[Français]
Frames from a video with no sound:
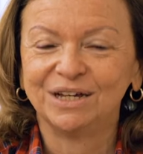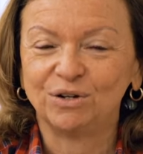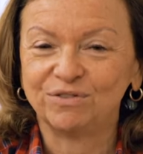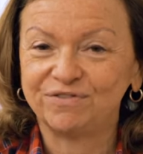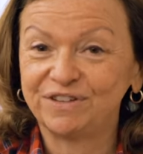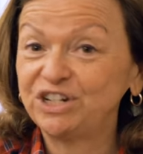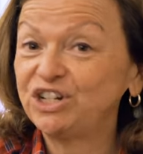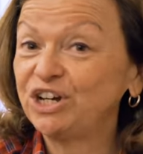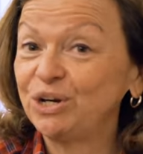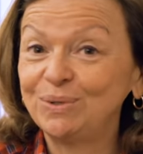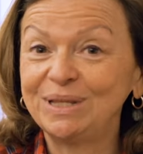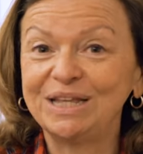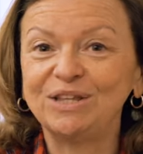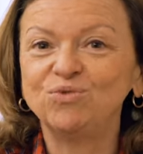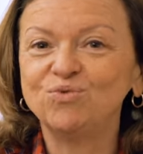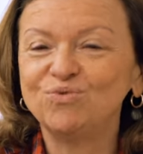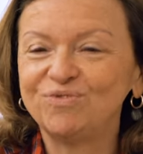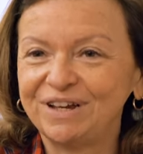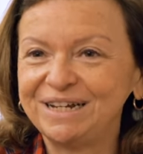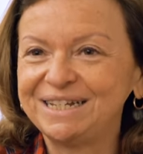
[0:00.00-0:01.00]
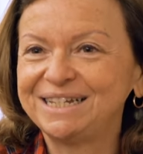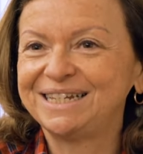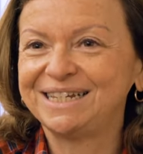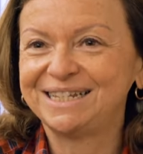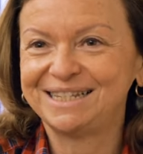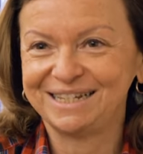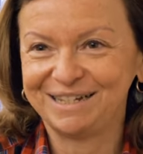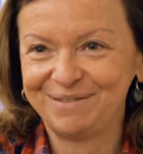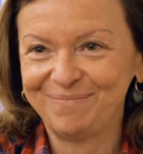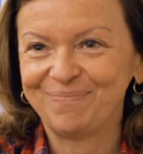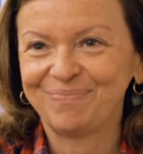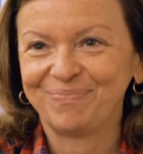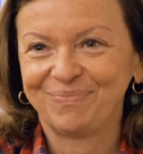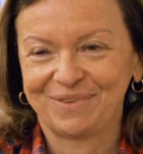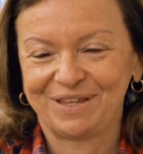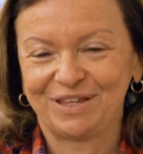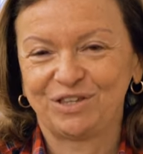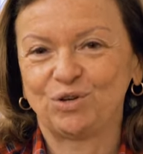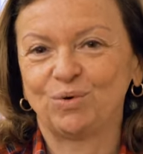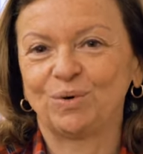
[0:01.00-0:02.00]
en fait j'ai eu des nouvelles idées
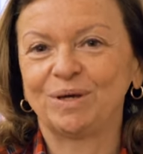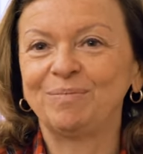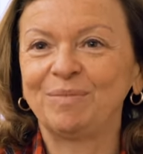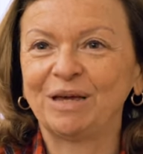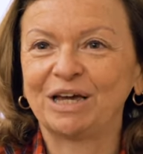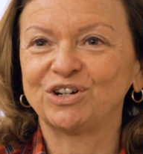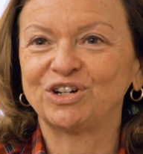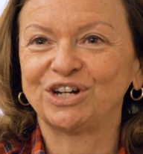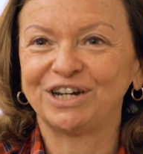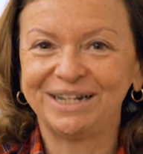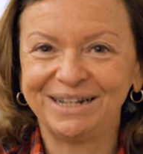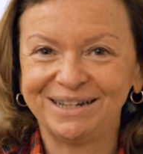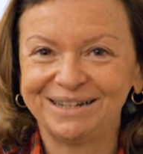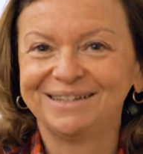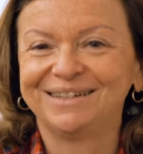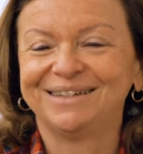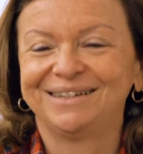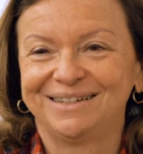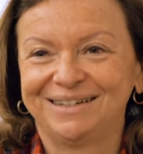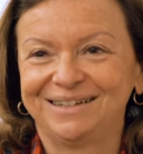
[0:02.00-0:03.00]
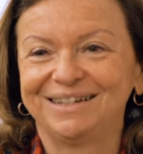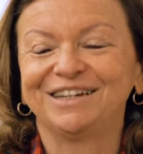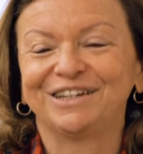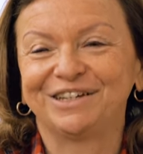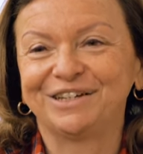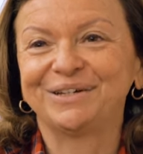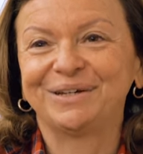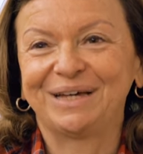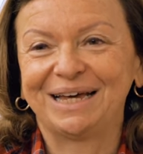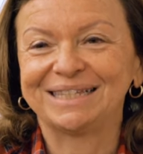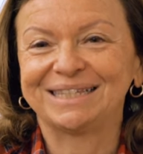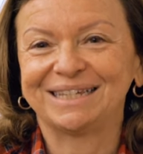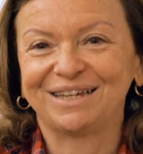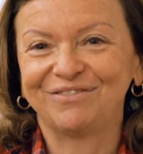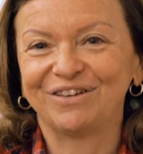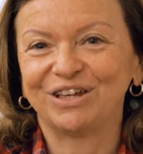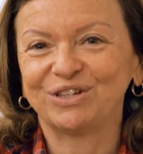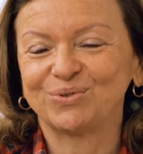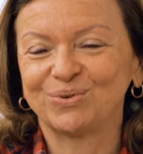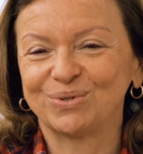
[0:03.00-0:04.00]
qui ont émergé à
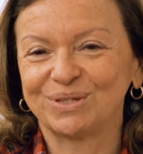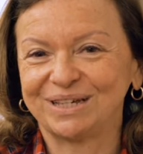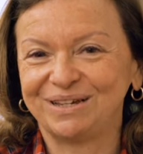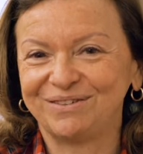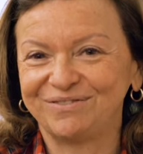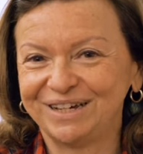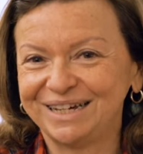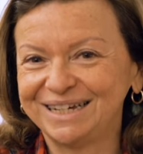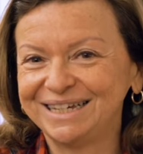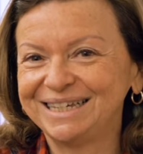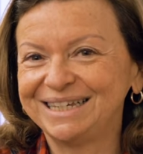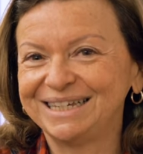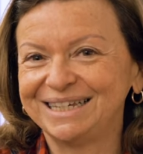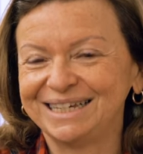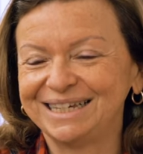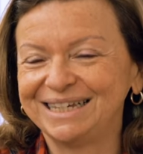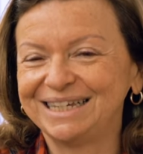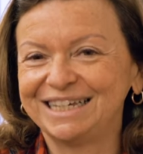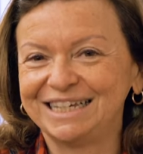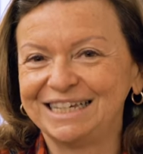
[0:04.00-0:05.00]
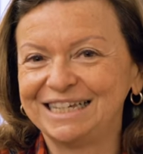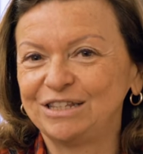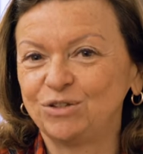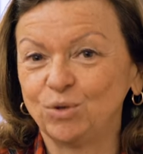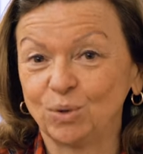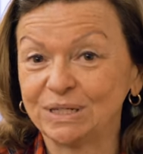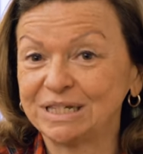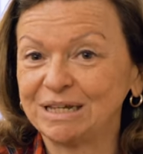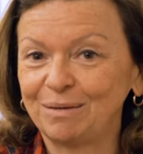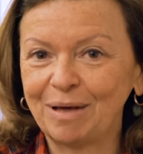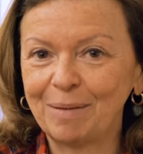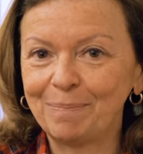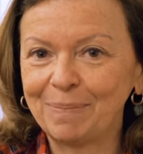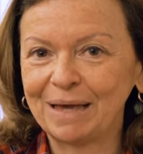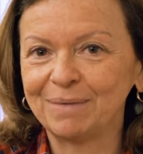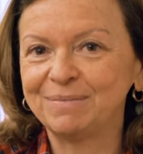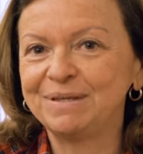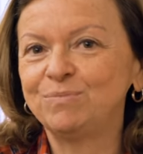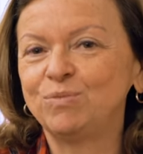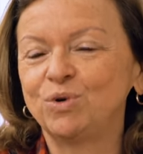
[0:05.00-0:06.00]
travers ce travail et donc ça m'a
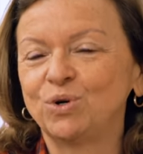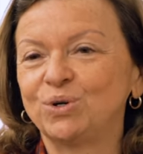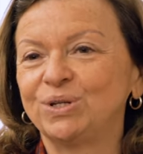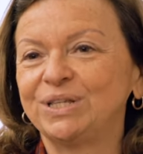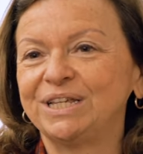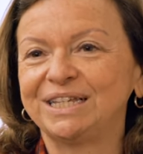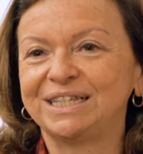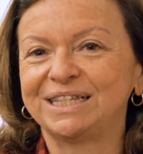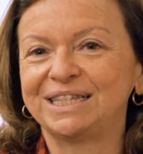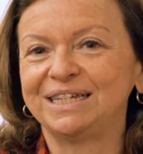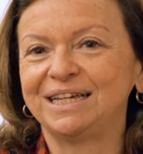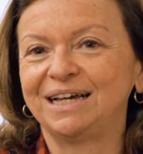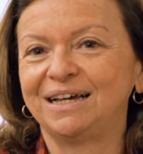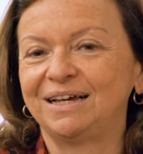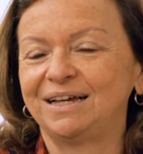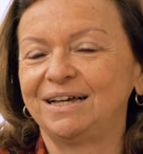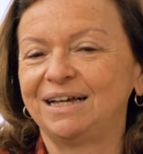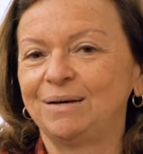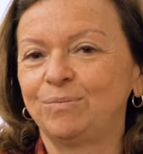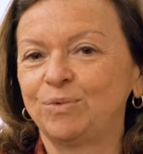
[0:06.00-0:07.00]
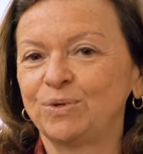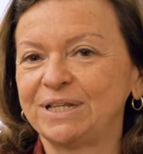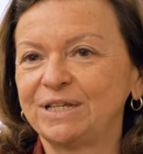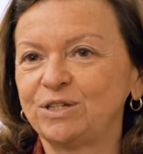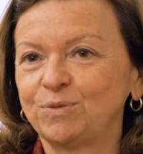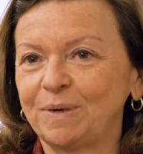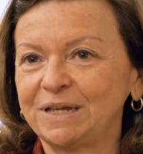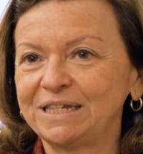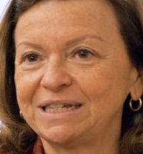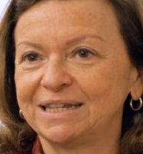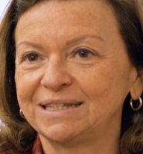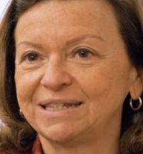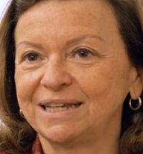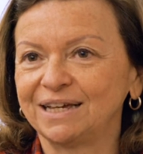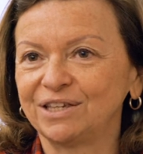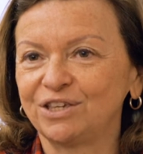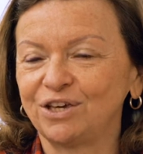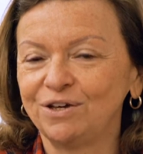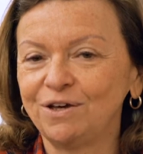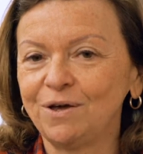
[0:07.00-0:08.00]
permis de me connecter à mon espace
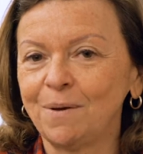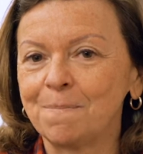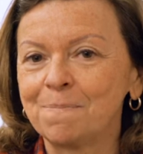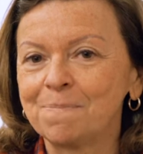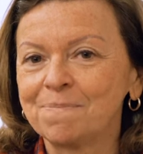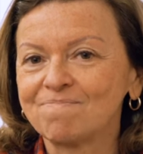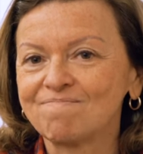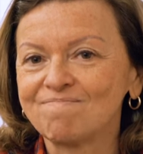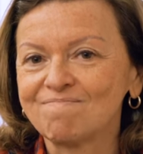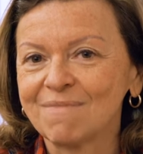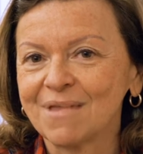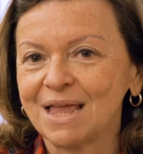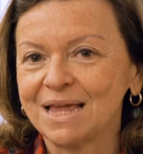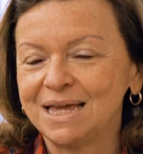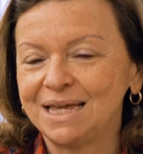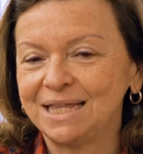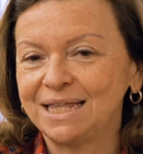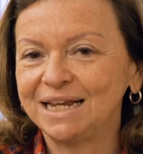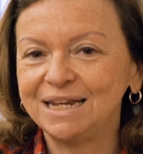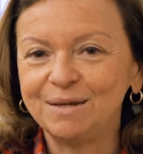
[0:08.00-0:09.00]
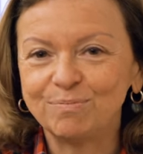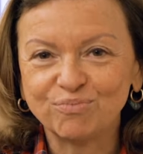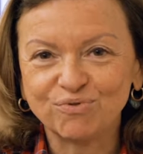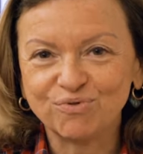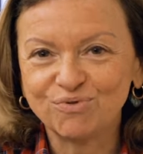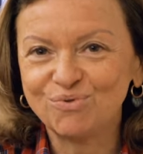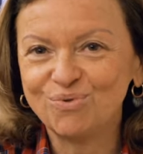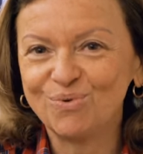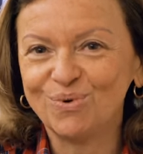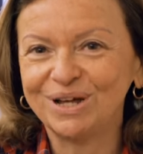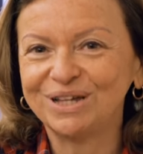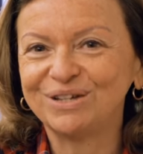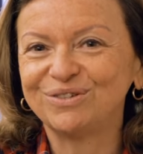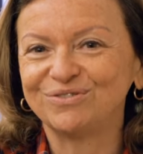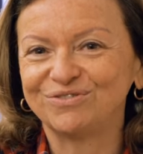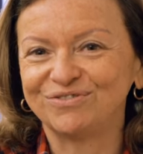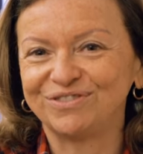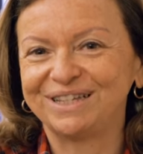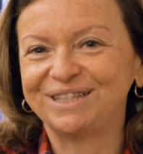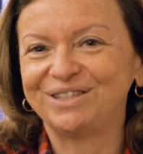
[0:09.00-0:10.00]
intérieur et d'aller plus loin
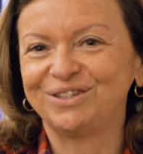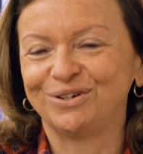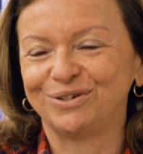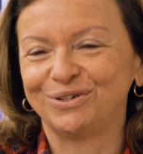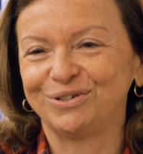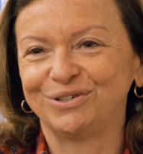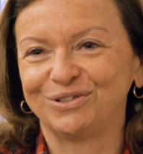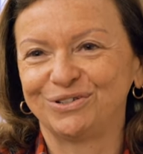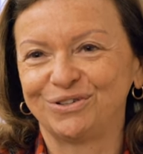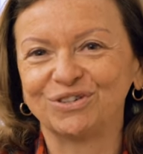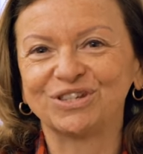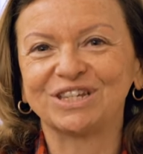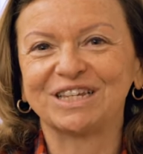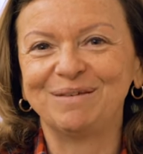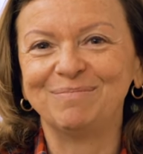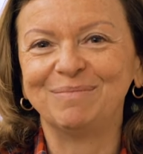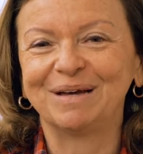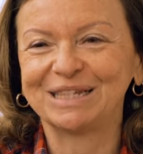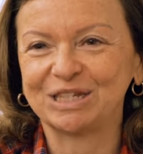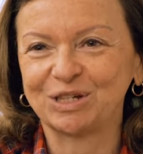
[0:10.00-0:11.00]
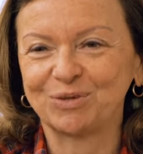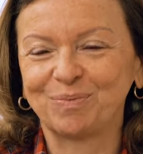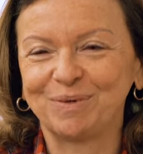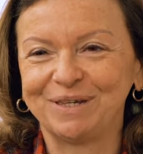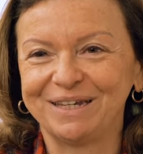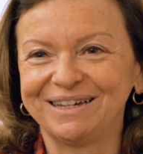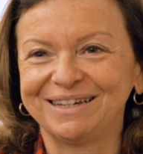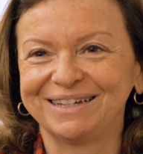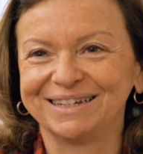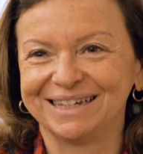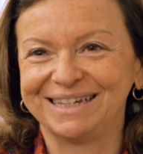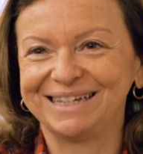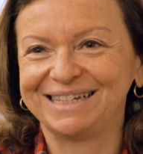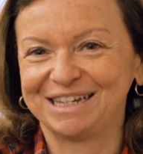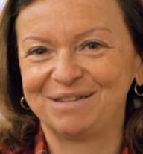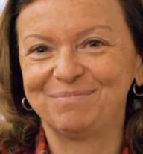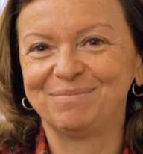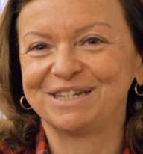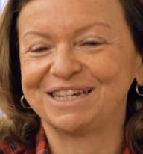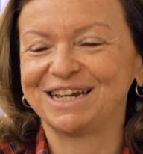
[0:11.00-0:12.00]
en fait dans, ce qui m'inspire et ce
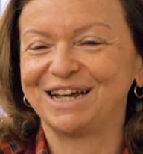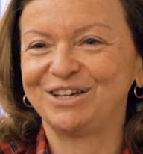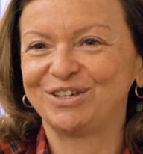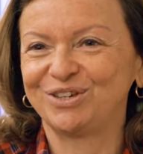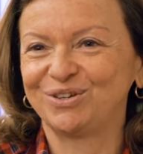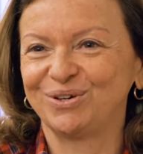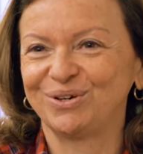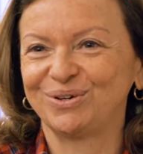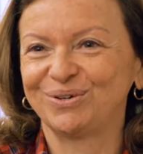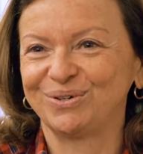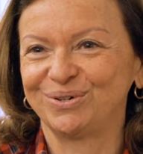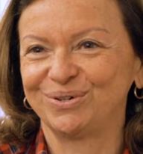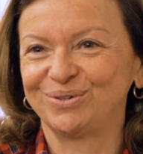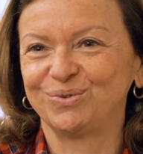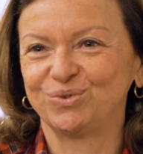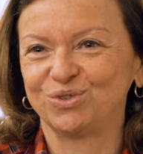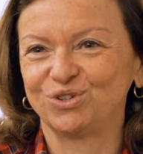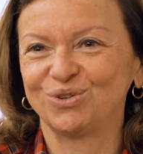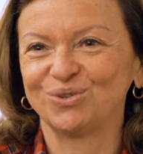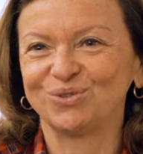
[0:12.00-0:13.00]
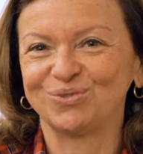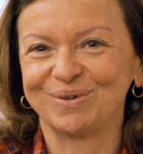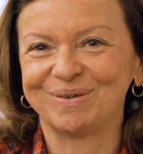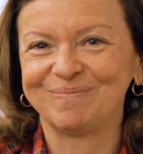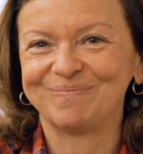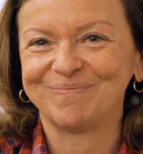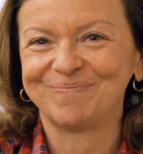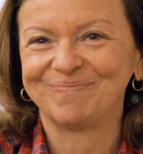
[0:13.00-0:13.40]
qui me tient à cœur euh, aujourd'hui.